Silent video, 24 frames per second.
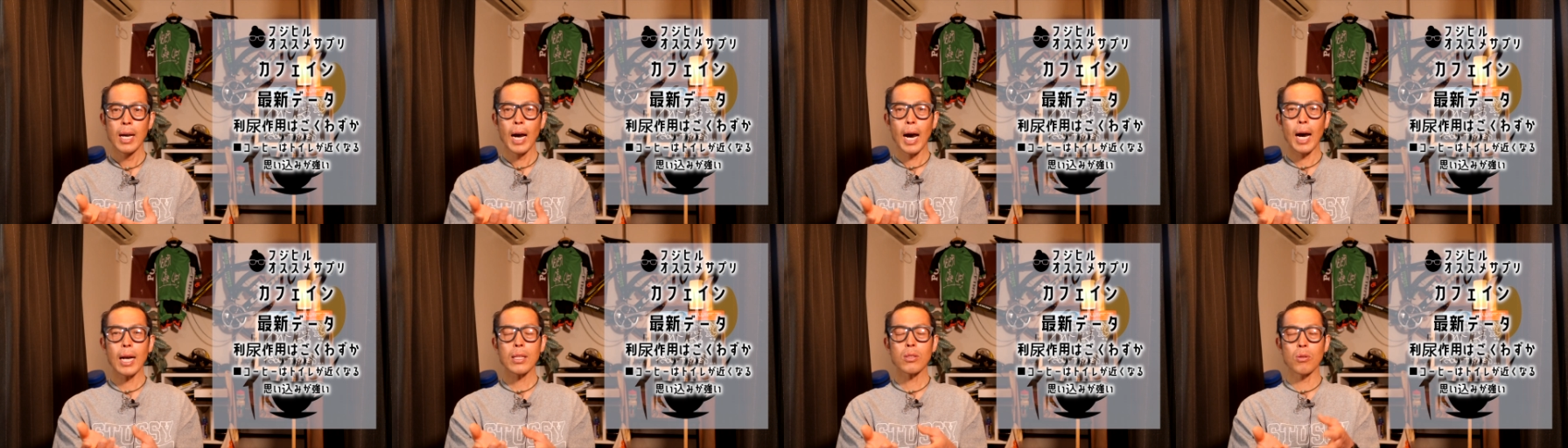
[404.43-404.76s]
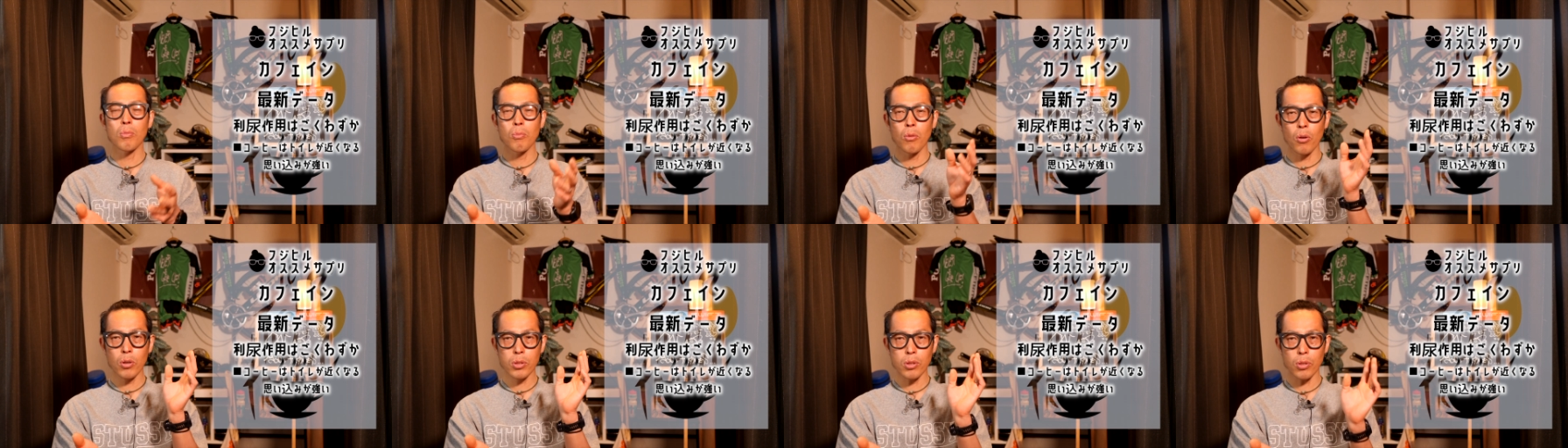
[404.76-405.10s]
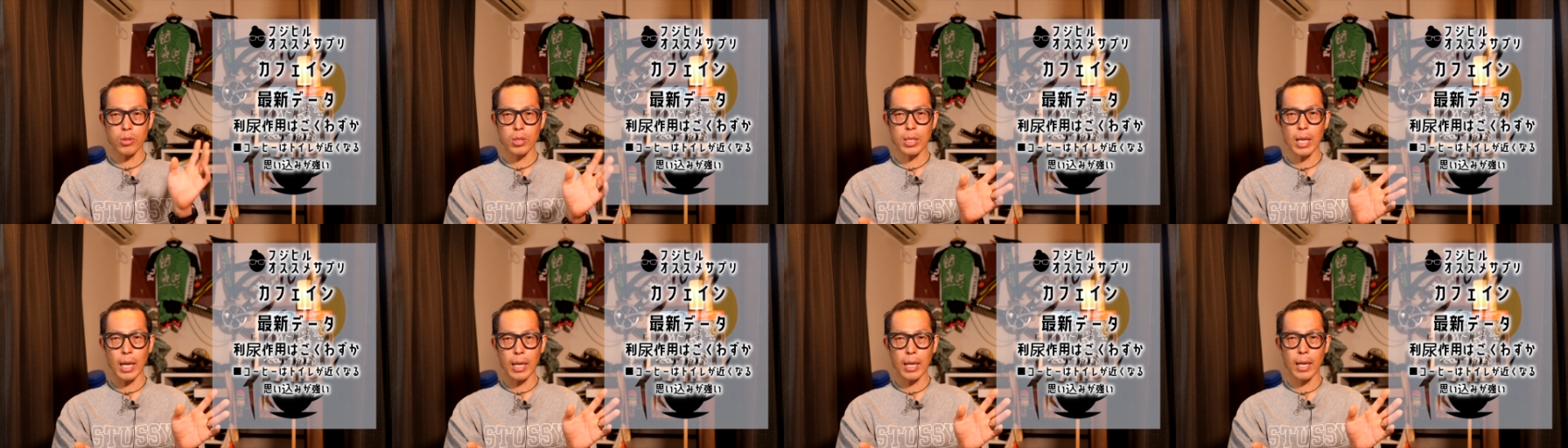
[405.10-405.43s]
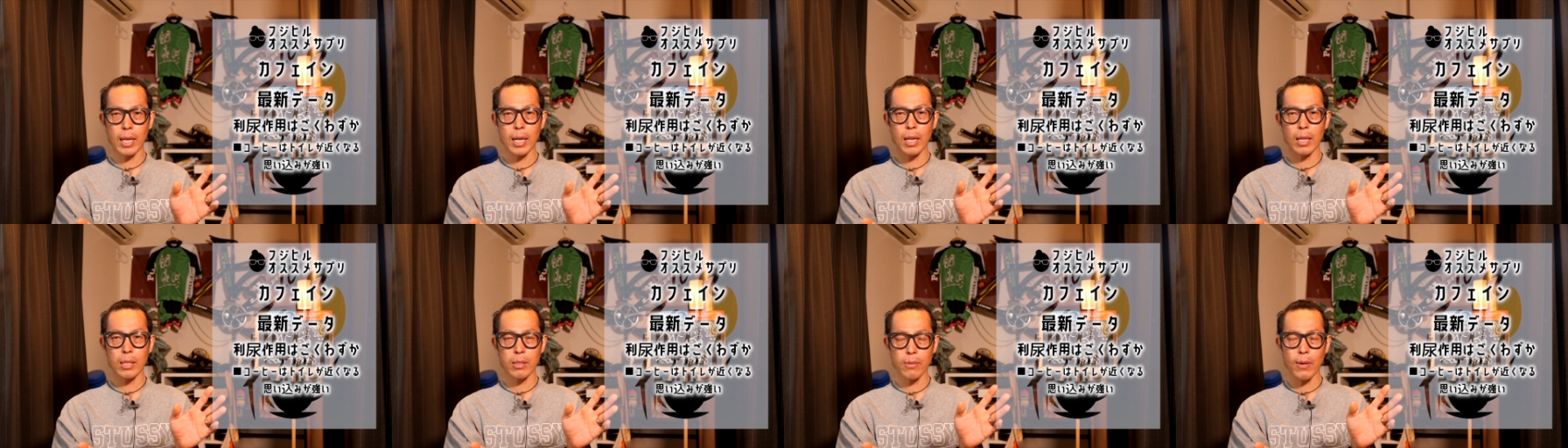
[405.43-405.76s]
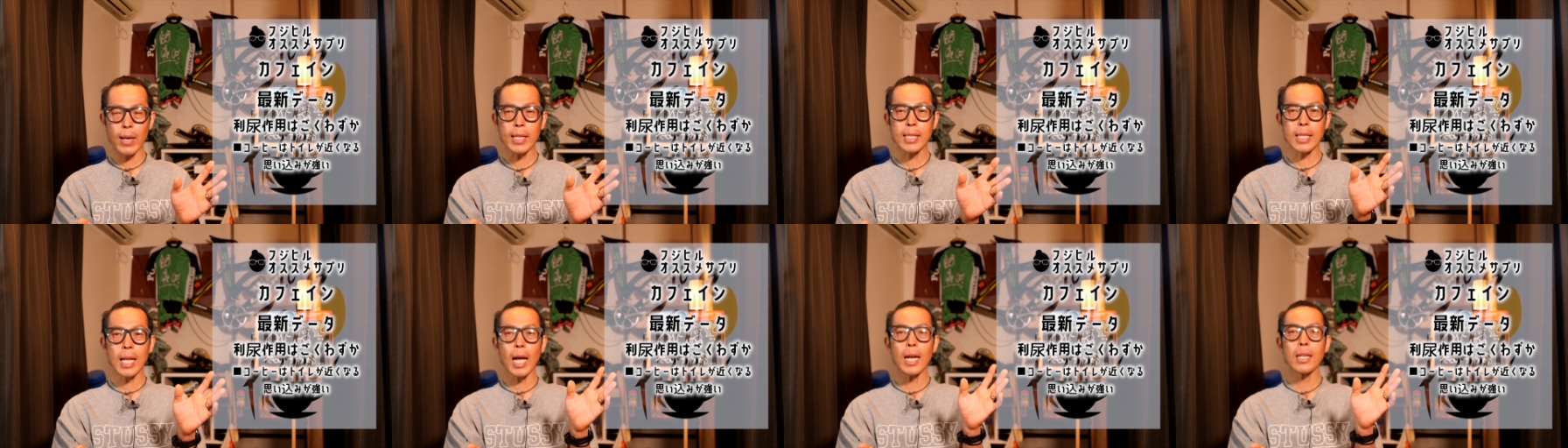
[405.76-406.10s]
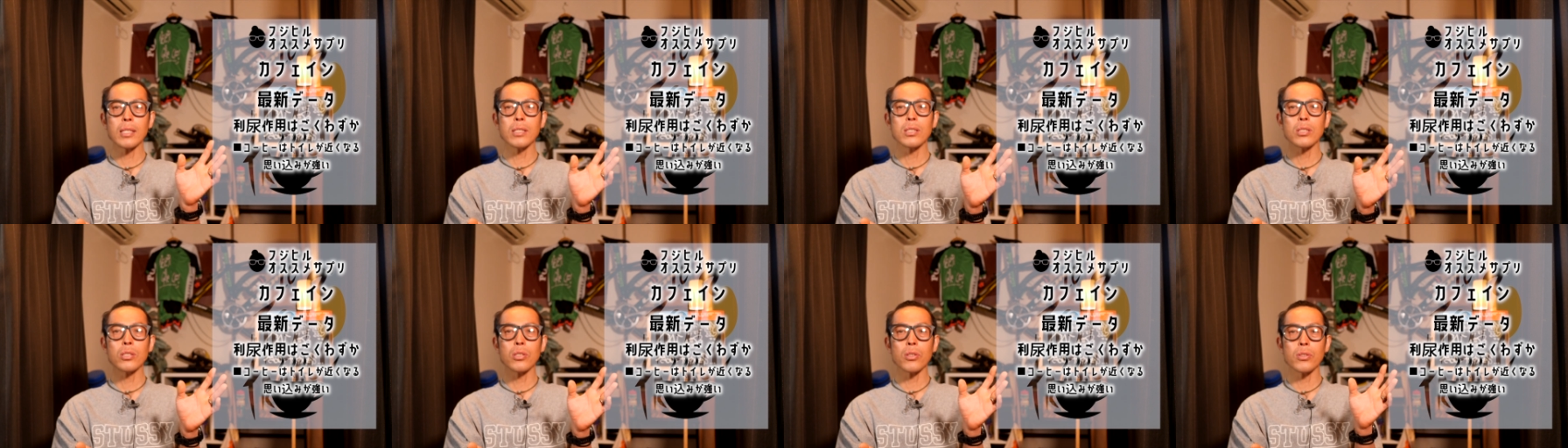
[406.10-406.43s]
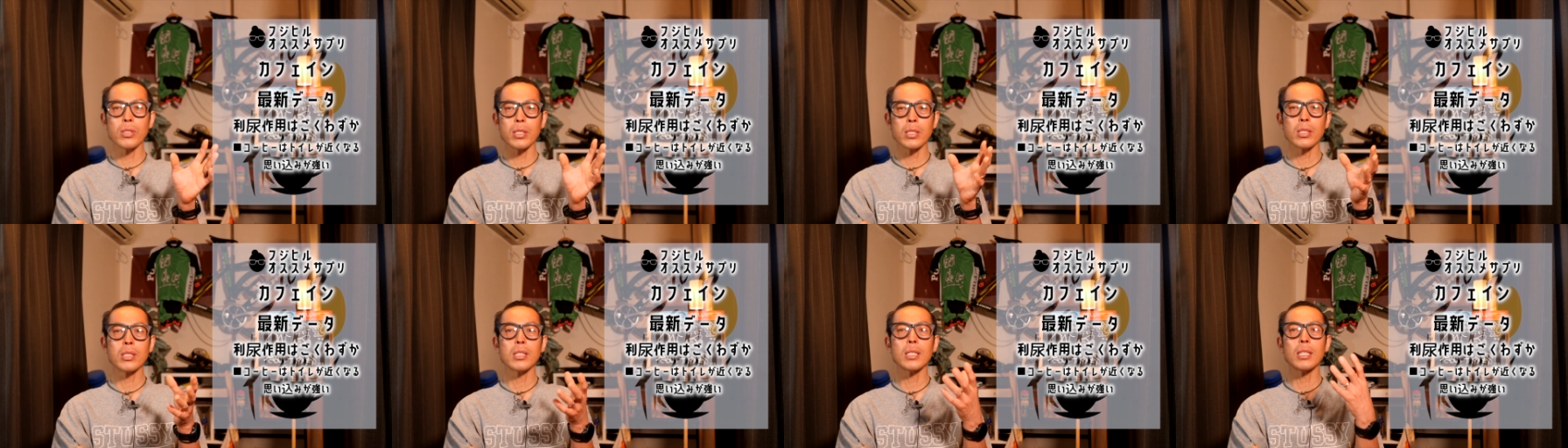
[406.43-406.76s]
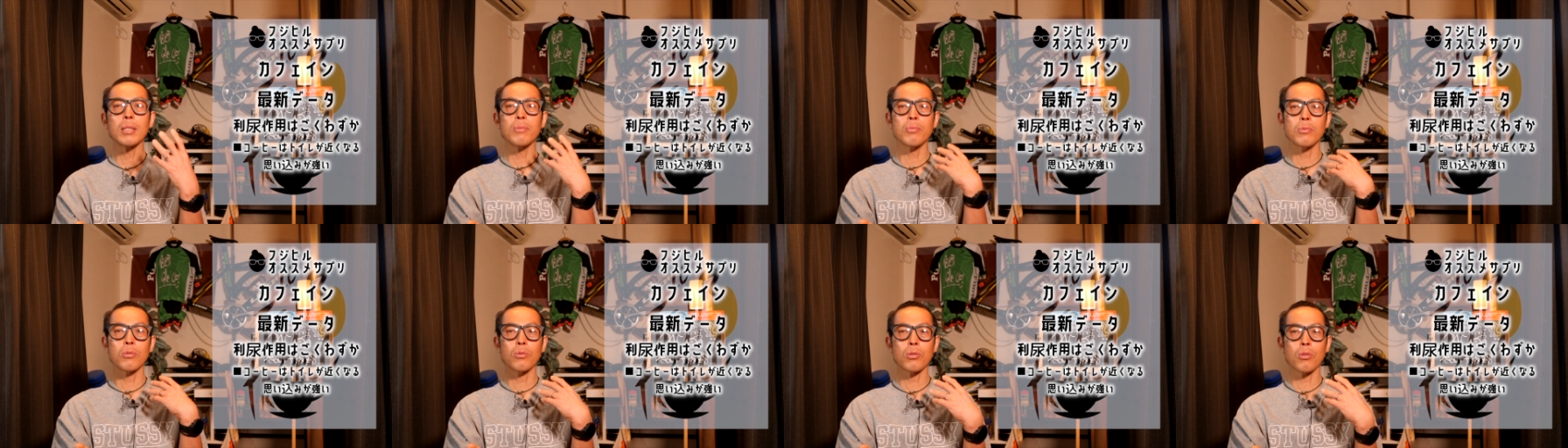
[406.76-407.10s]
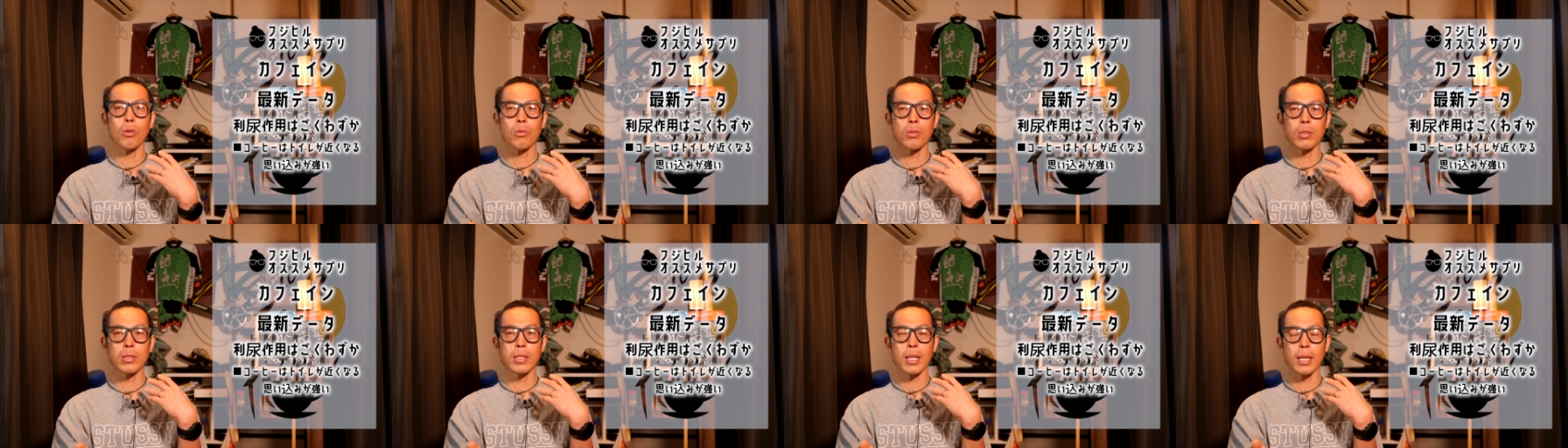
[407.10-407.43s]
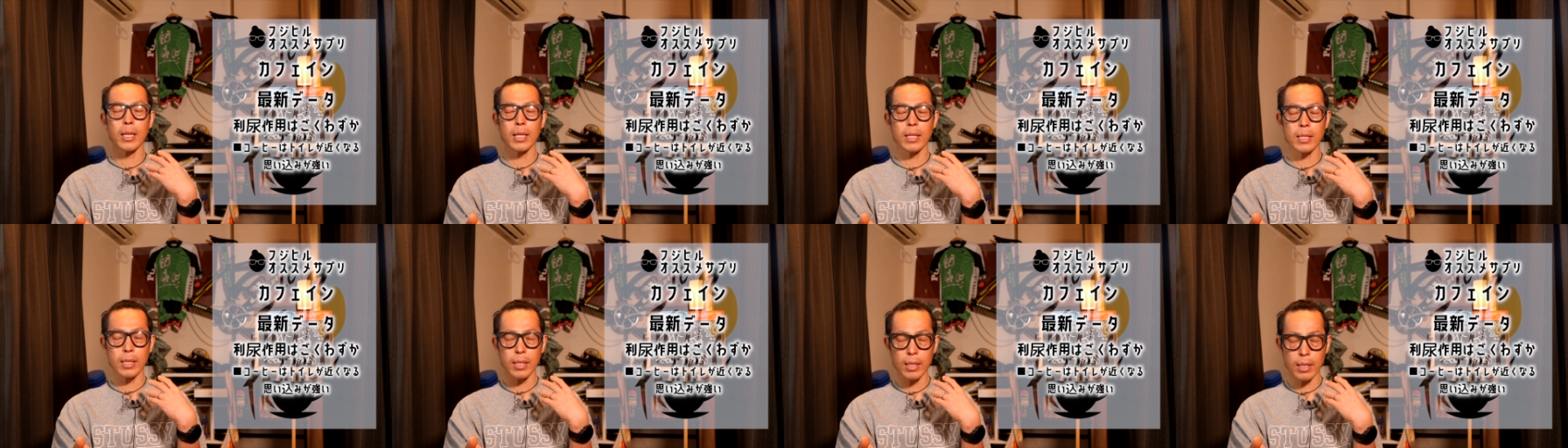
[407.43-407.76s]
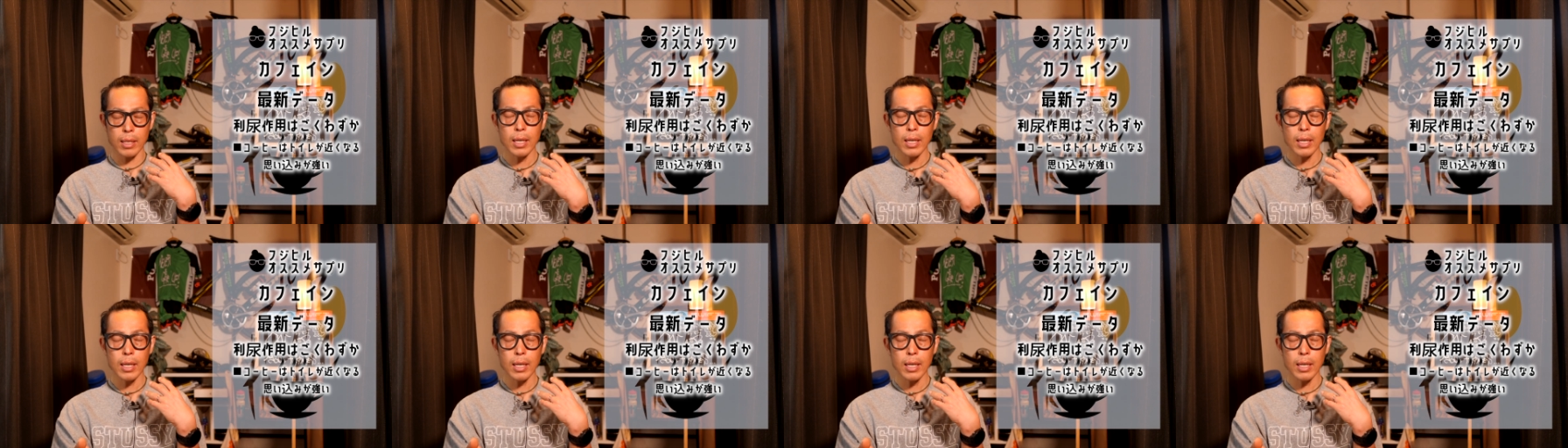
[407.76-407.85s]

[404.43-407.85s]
あともう一つ考えられるのは、単純に水分を取って、